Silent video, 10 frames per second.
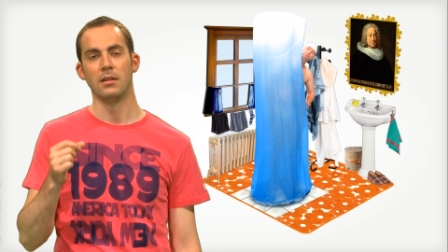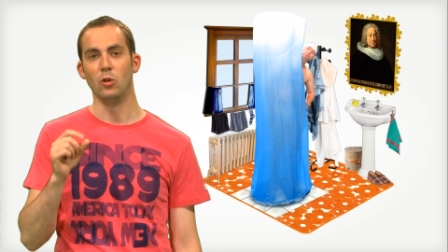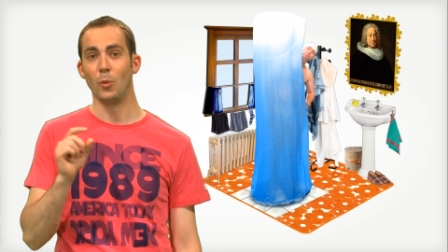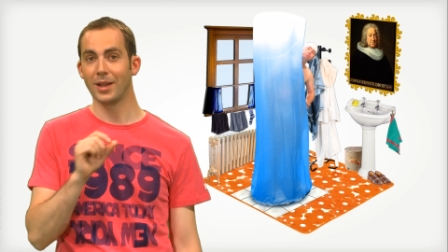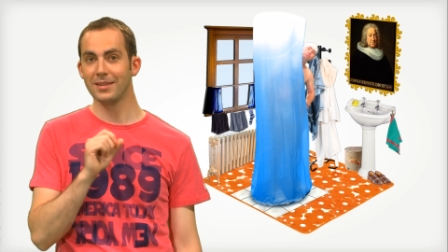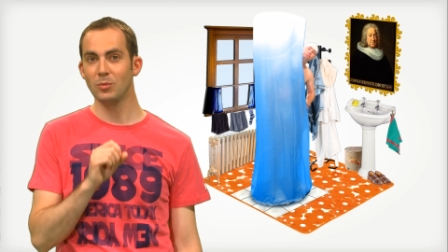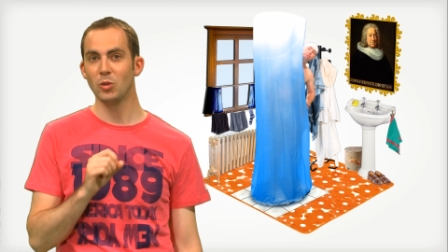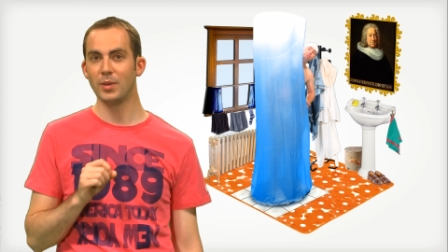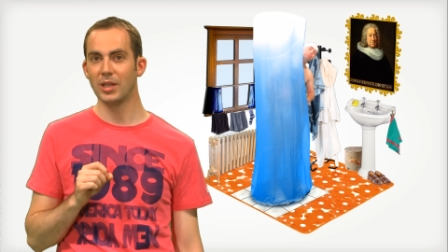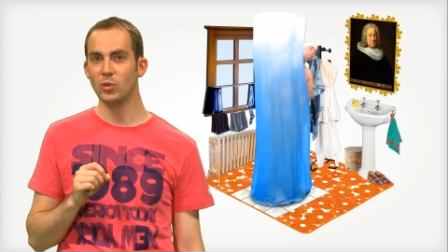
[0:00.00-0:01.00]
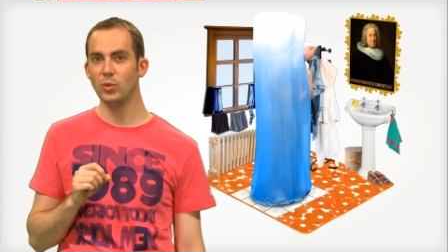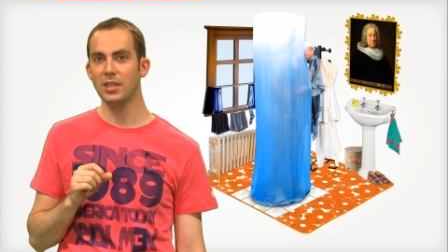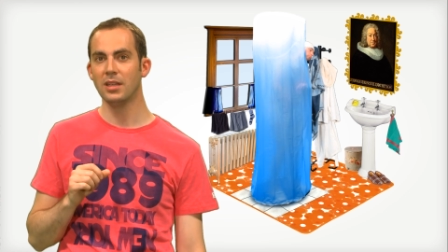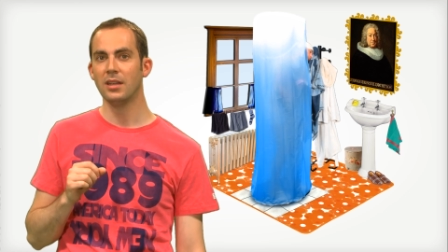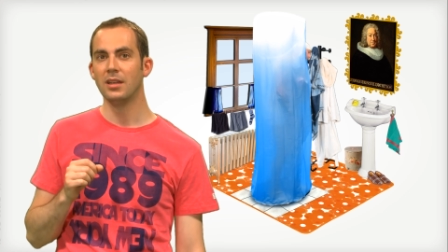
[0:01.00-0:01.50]
Le principe de
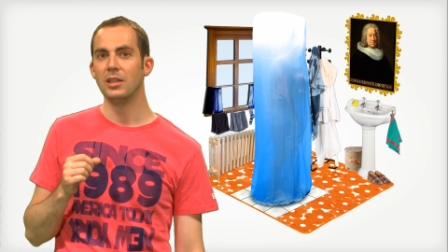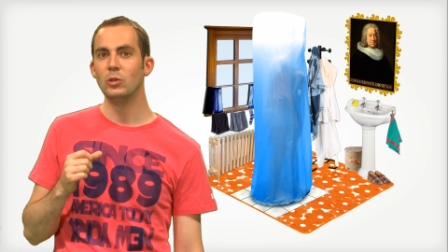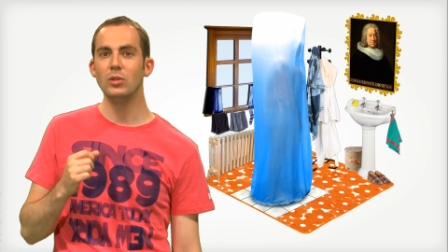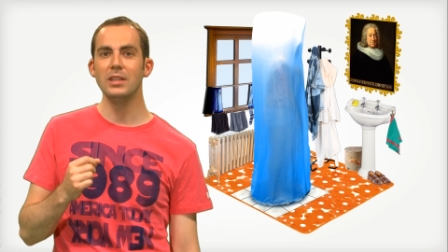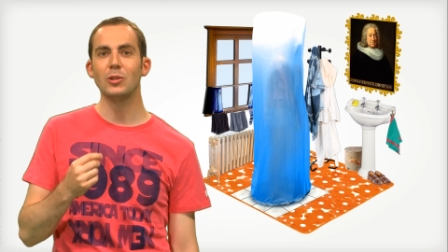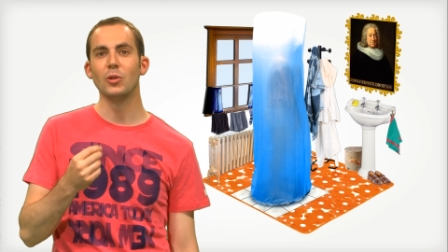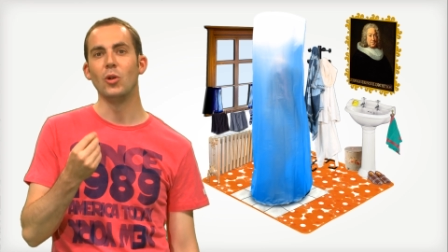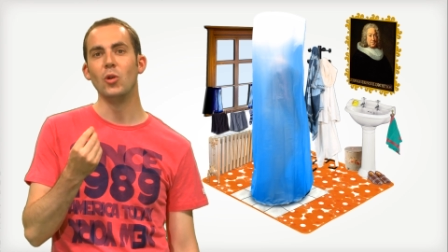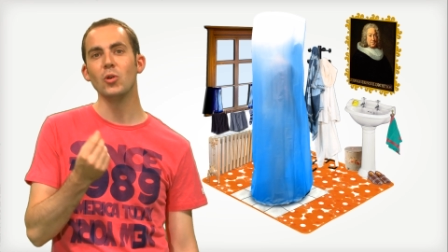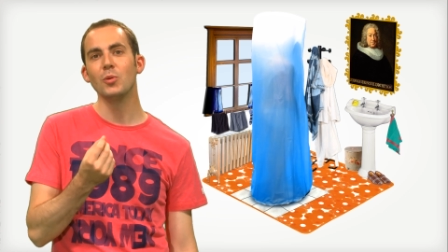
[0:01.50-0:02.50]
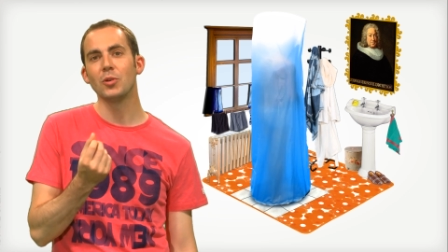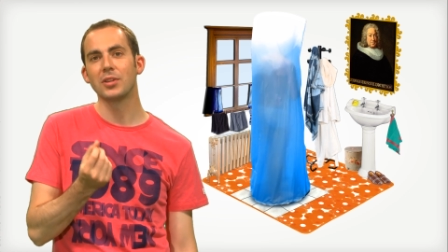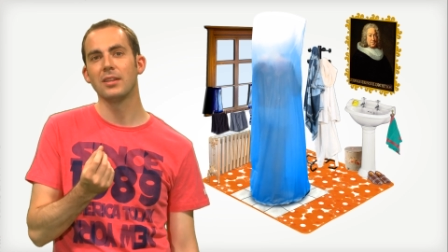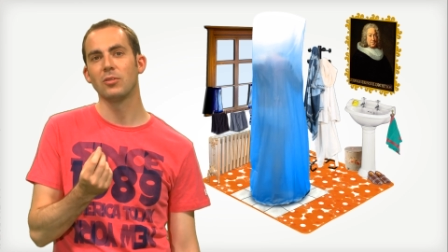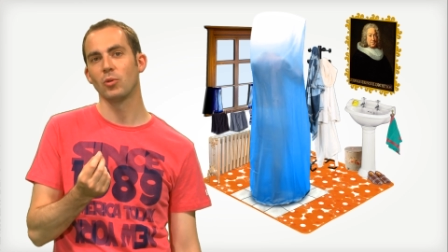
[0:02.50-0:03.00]
Bernoulli nous dit que
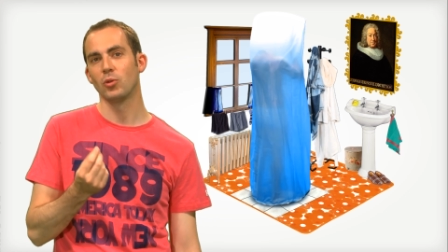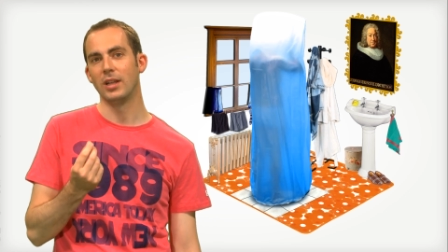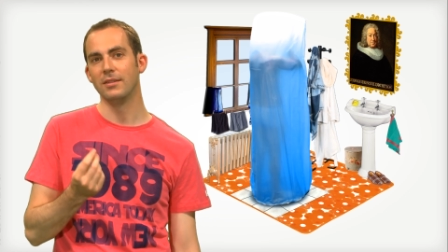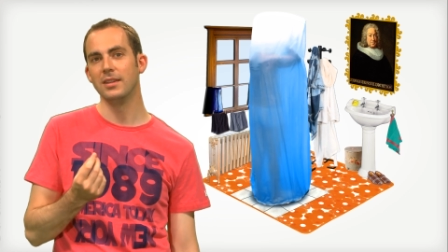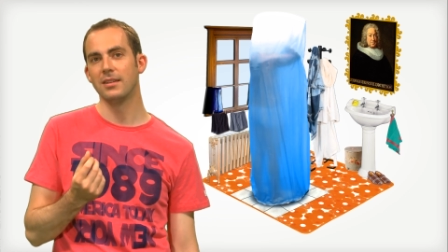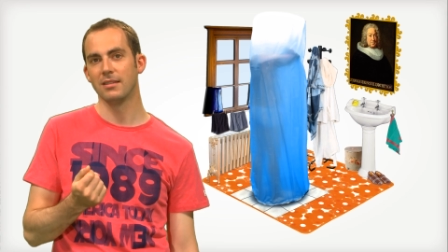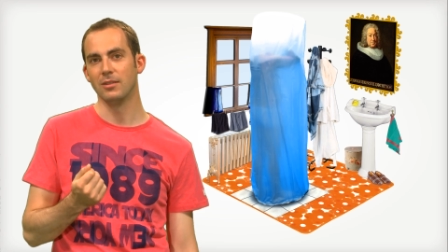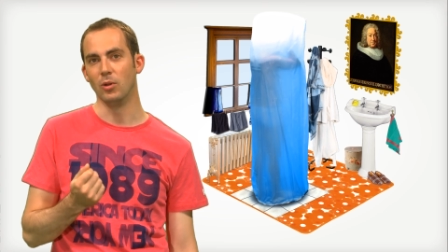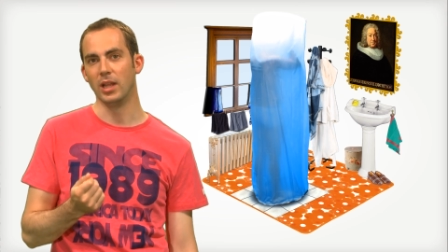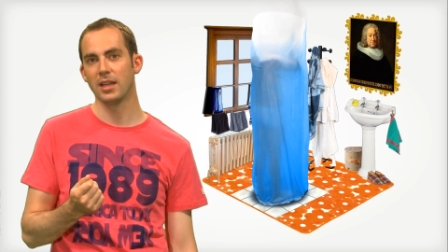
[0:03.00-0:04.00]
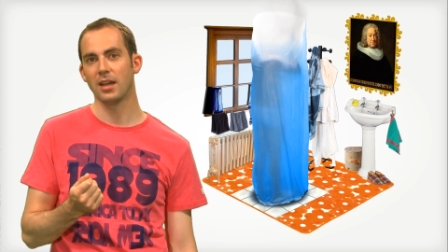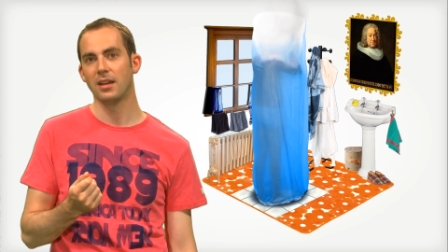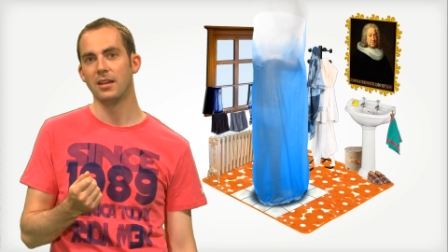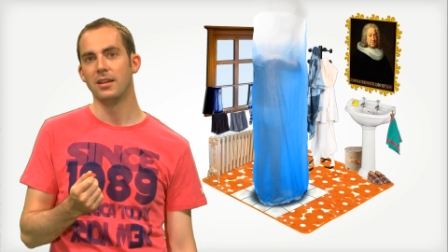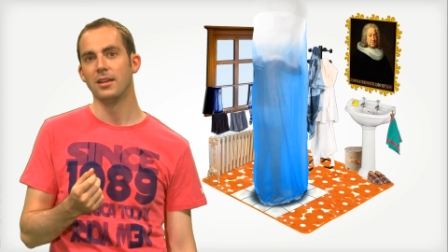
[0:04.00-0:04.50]
l'augmentation de la vitesse de l'air
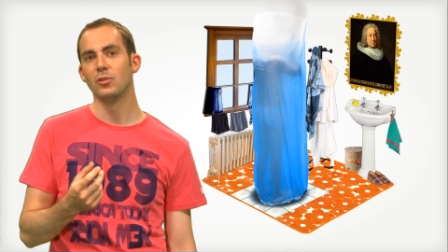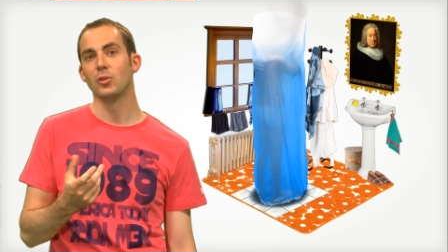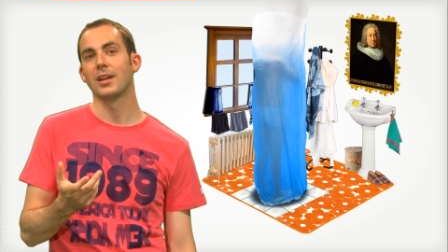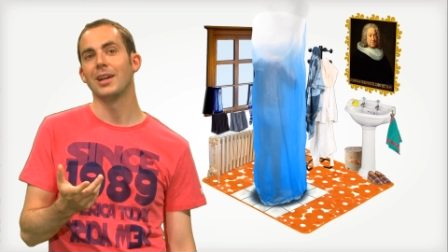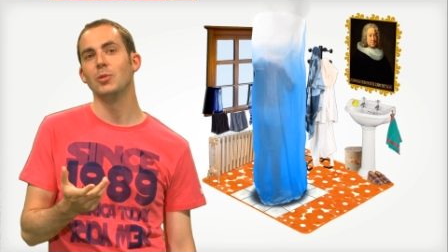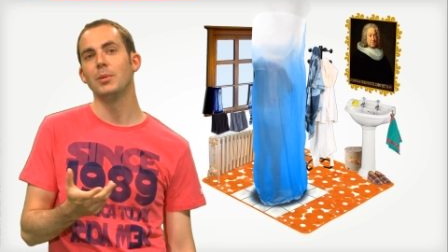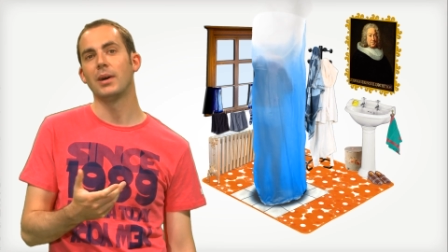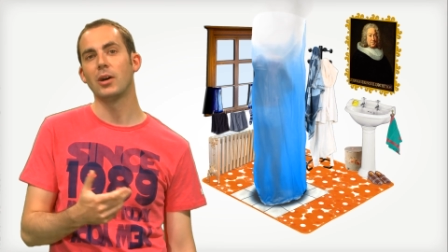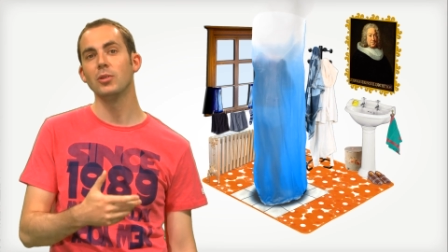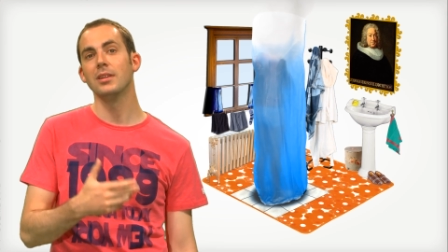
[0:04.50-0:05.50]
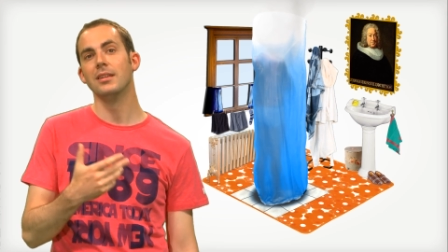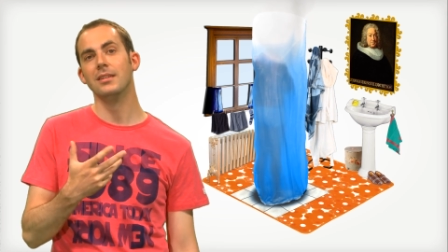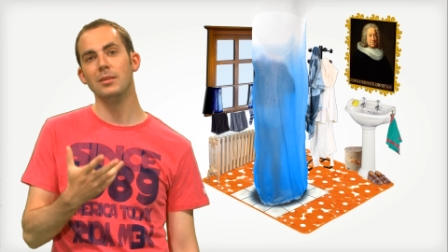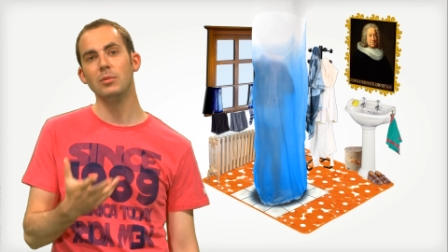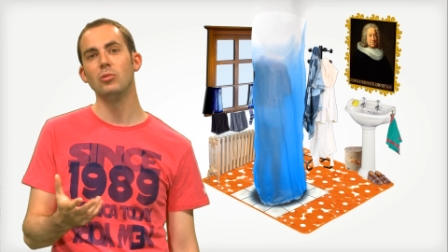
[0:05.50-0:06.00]
se traduit par une
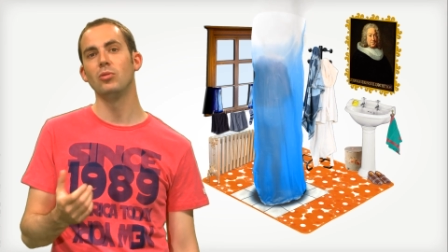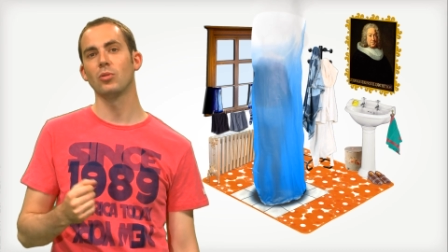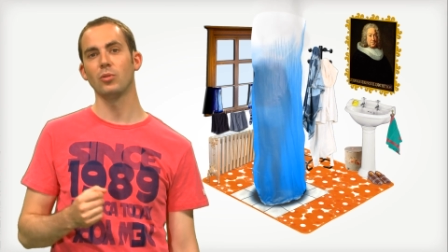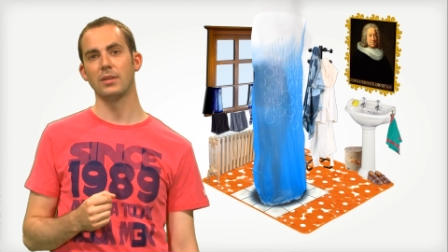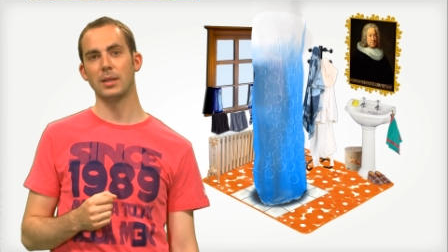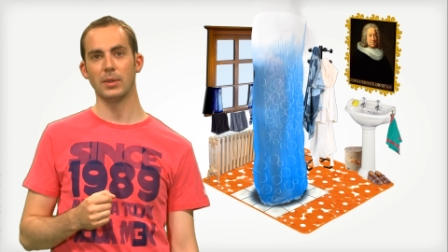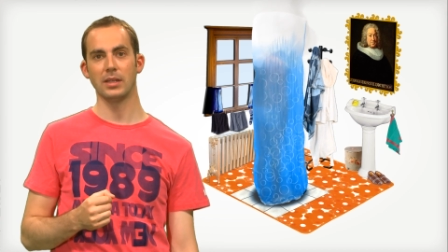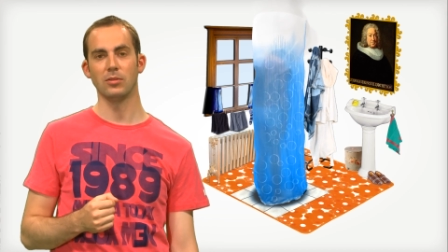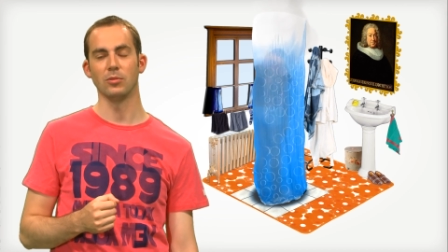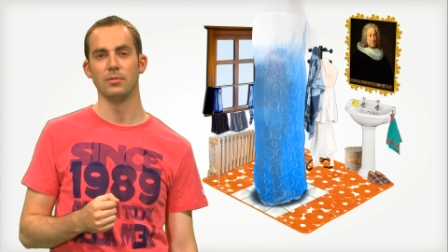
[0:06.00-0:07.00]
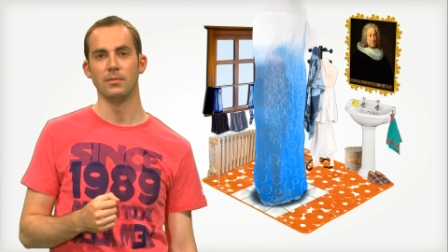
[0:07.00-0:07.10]
diminution de sa pression.